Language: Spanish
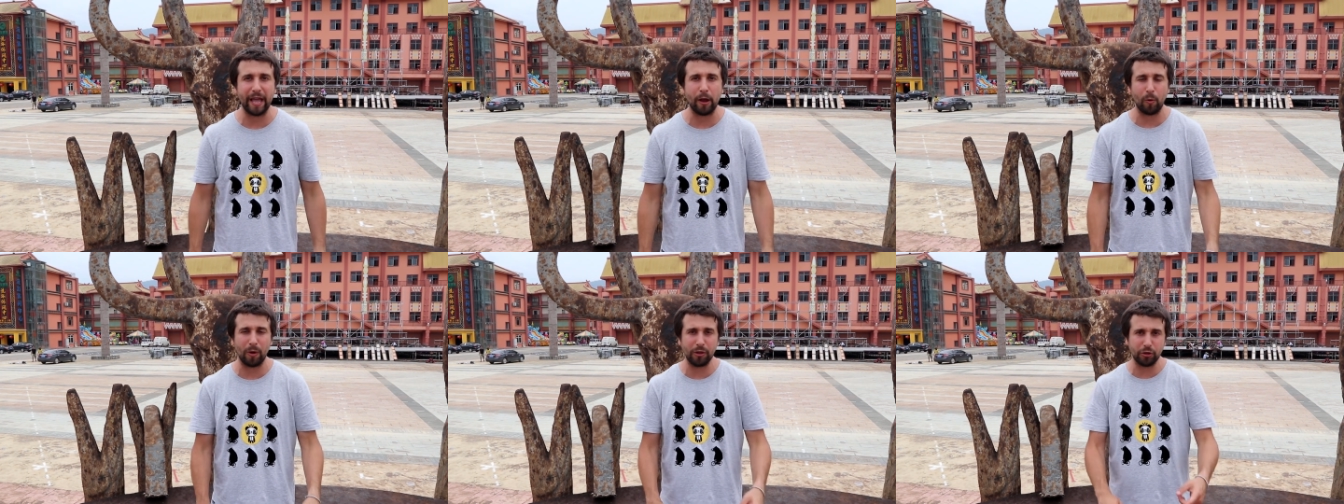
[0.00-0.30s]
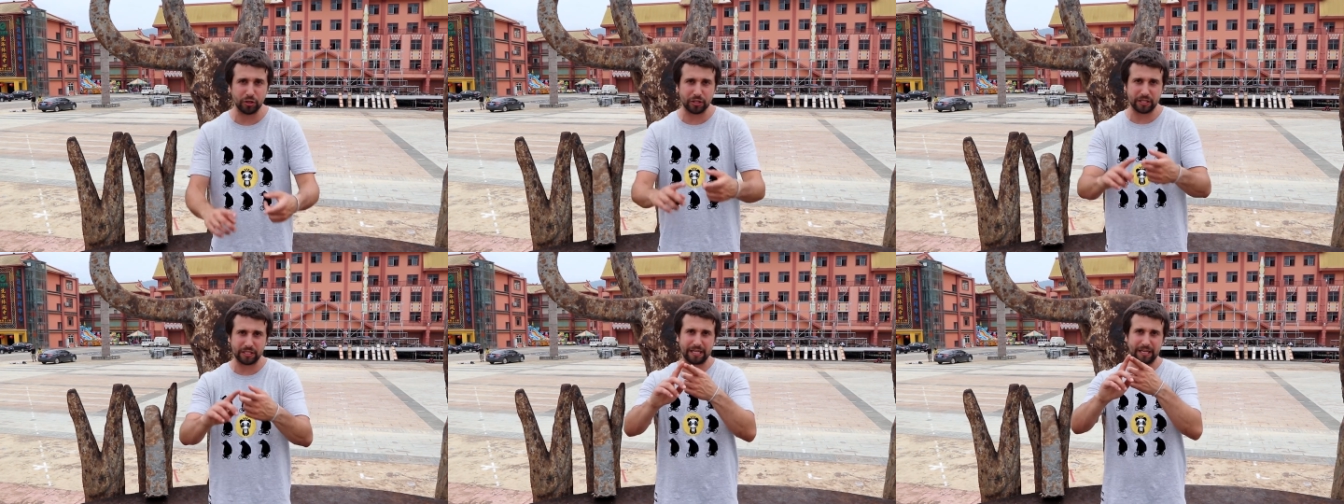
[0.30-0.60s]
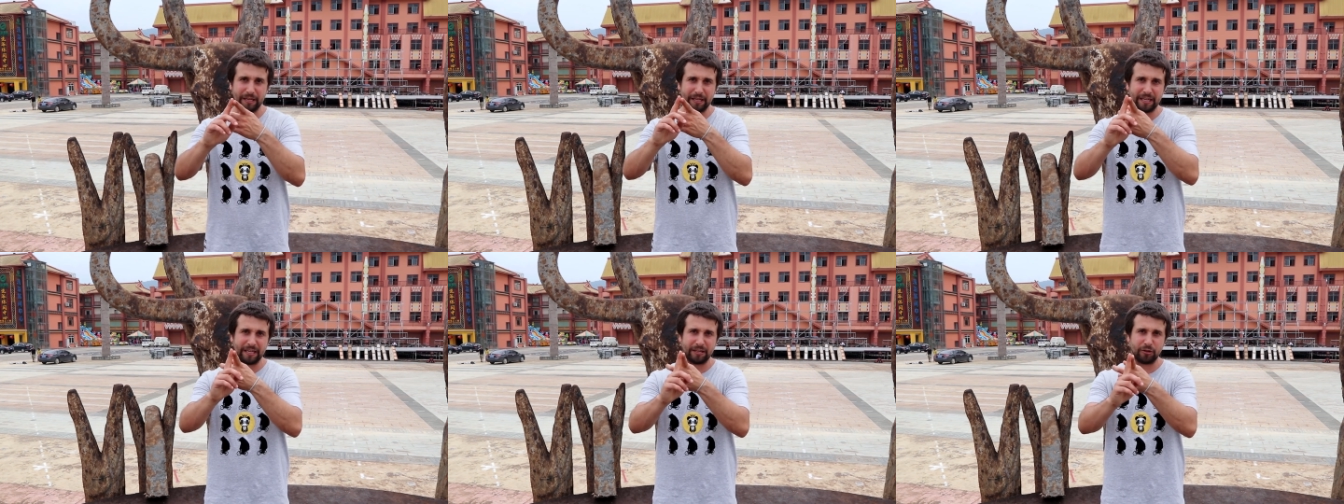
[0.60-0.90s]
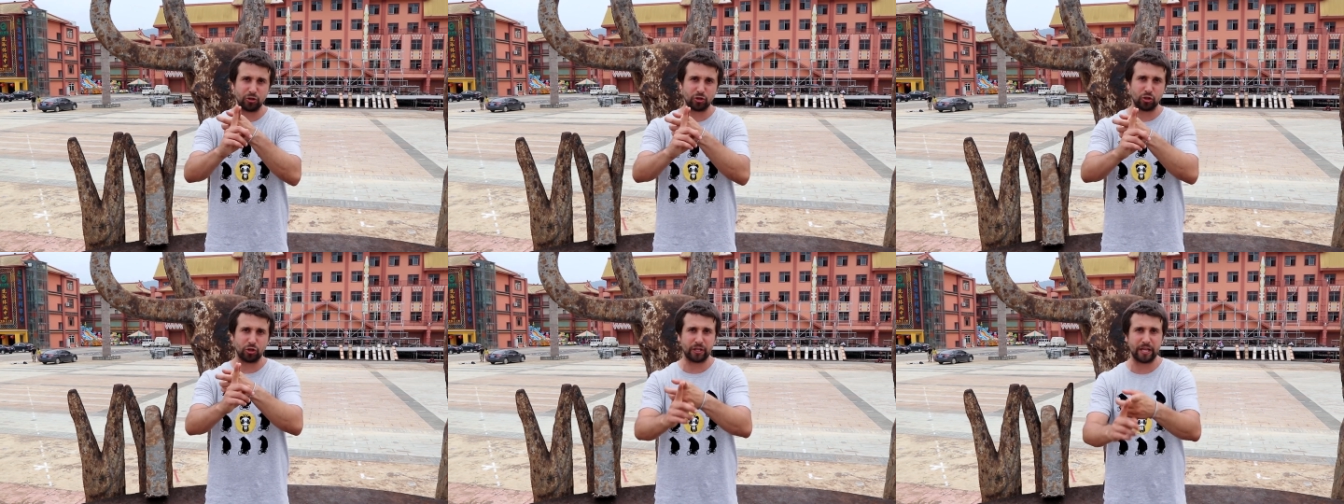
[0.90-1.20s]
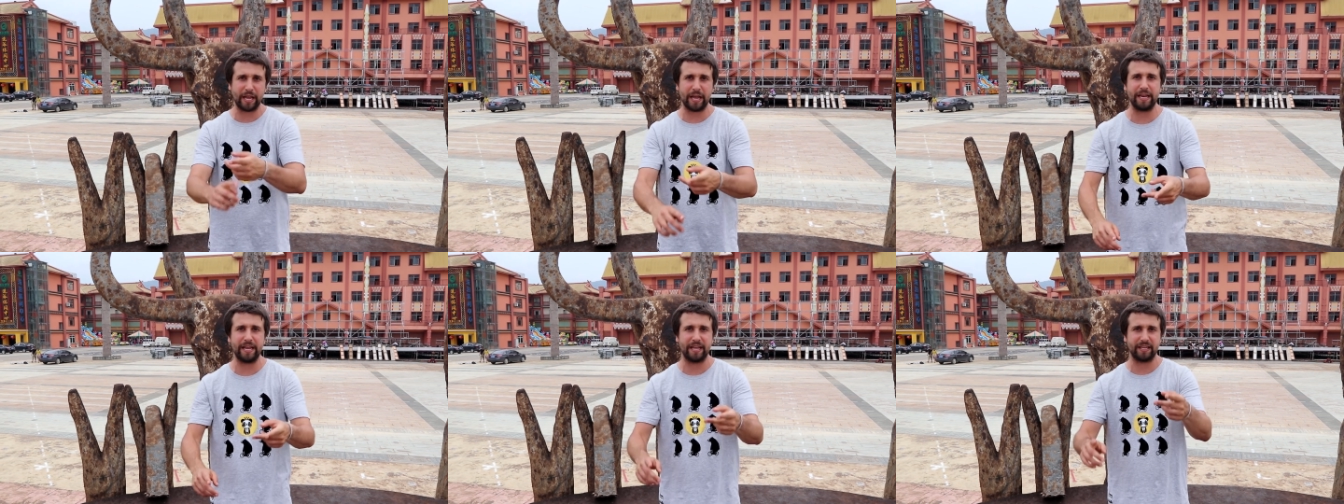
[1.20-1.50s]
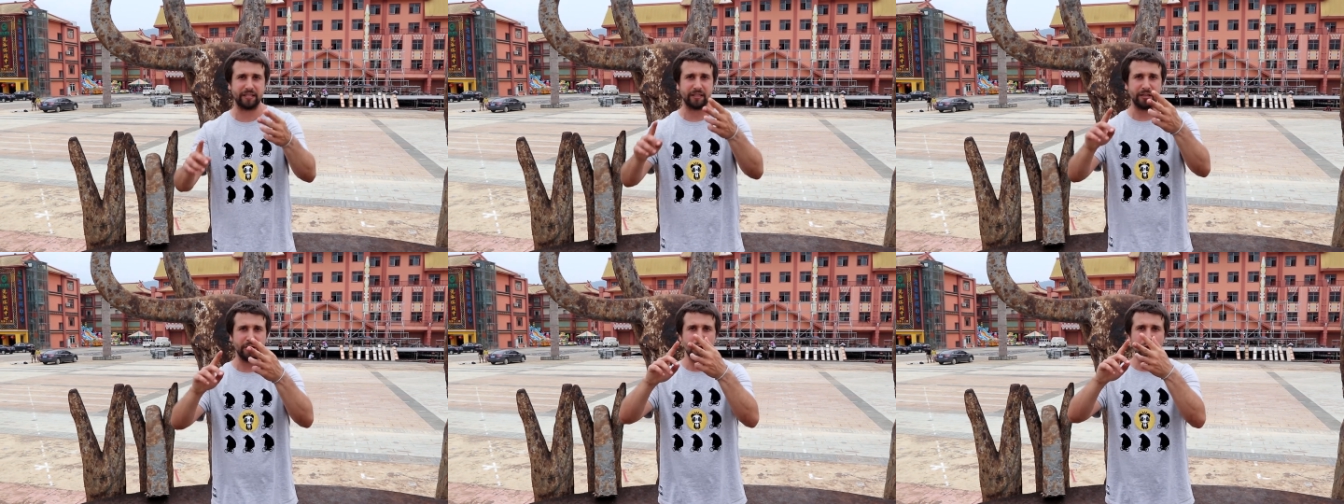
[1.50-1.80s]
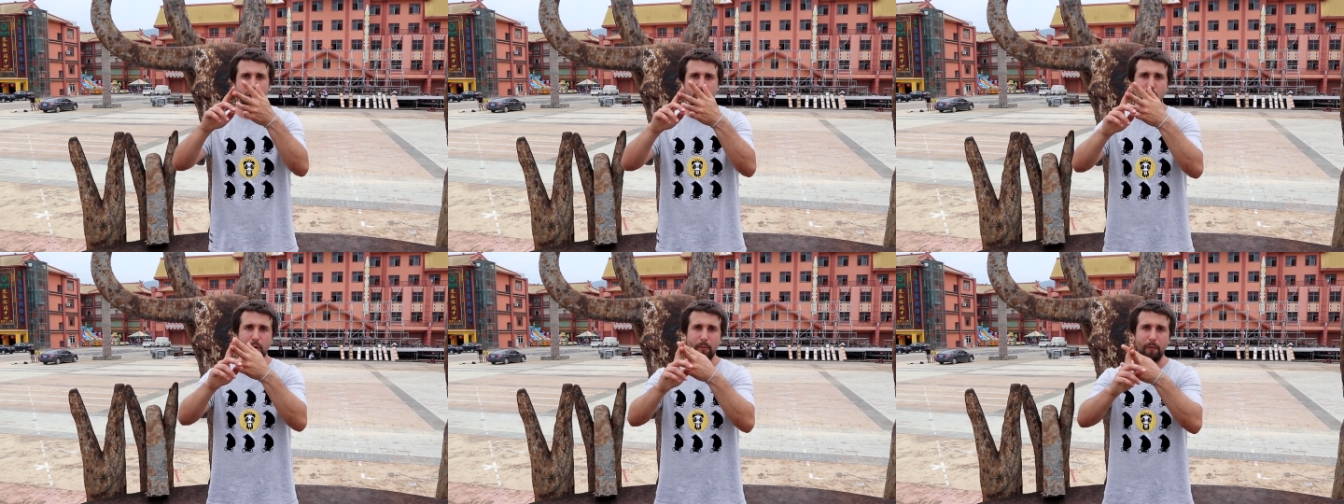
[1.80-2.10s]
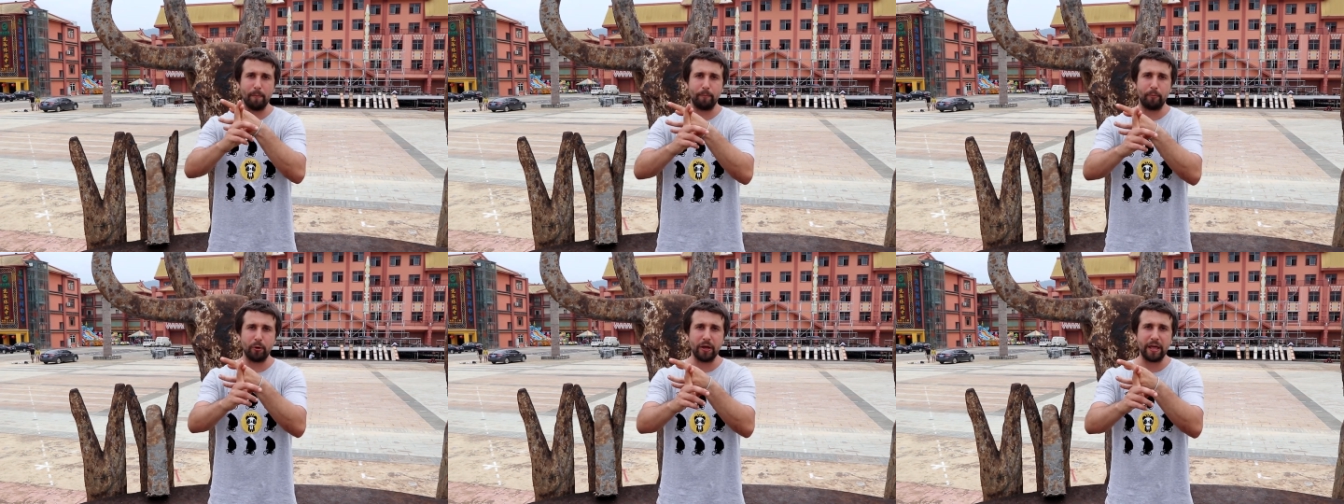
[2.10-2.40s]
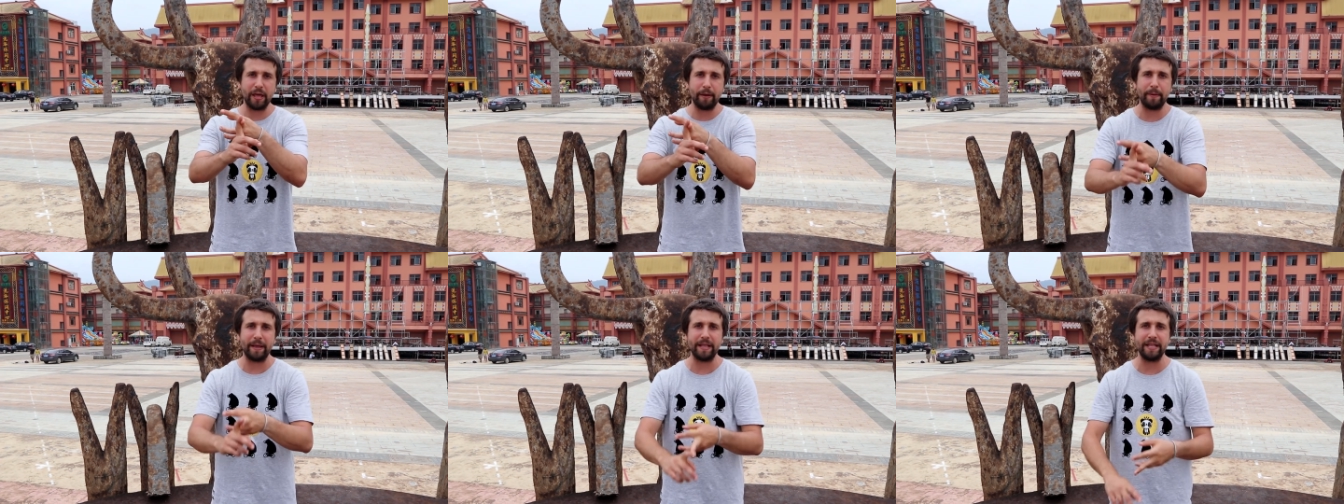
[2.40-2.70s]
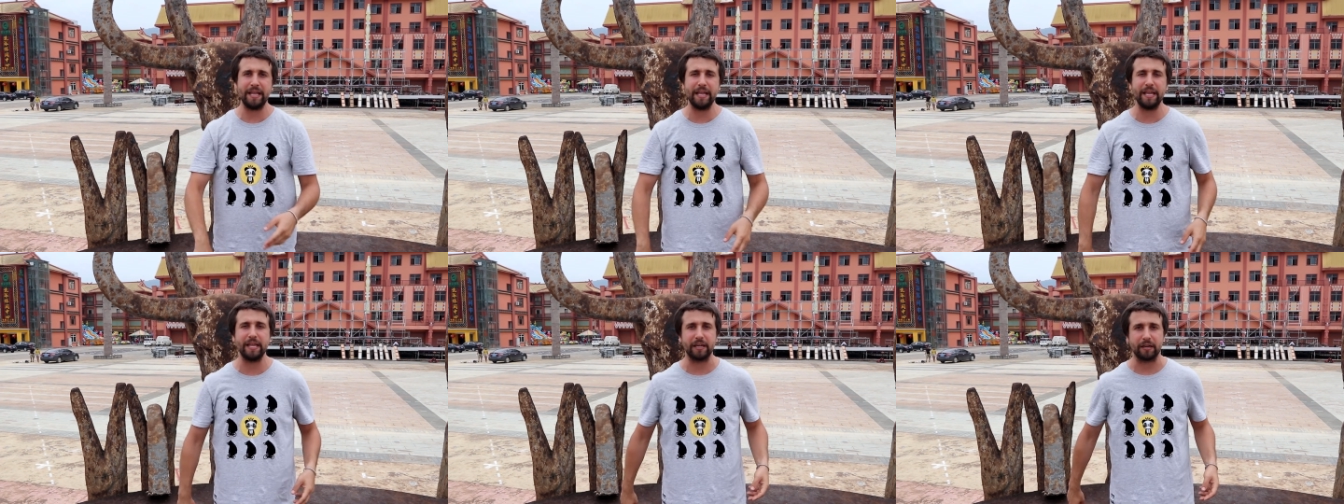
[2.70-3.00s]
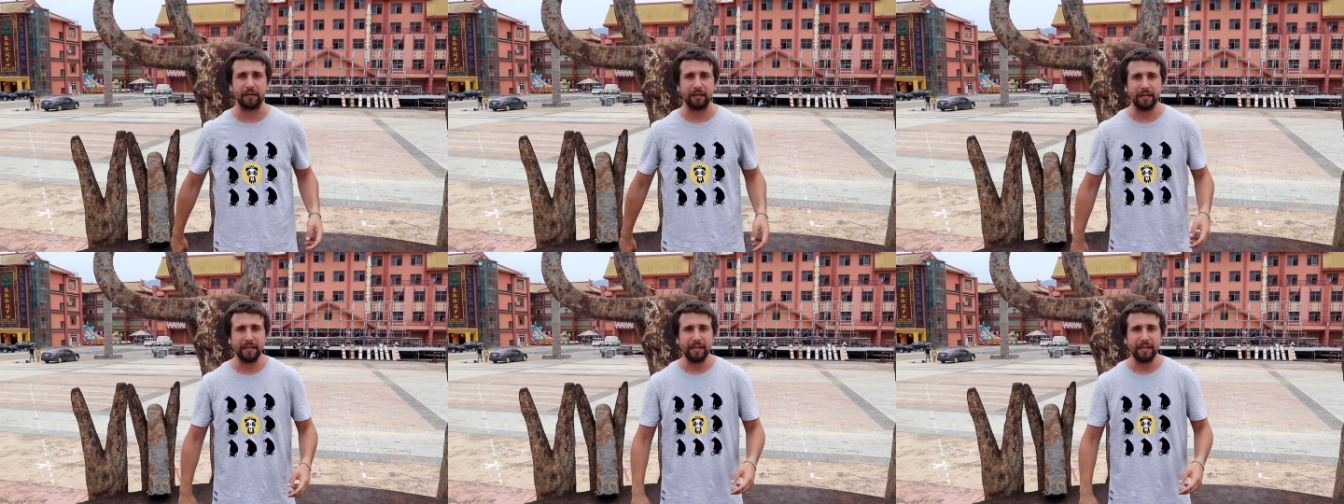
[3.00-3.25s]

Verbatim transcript: cuánto te salen los hoteles, cómo podés venir,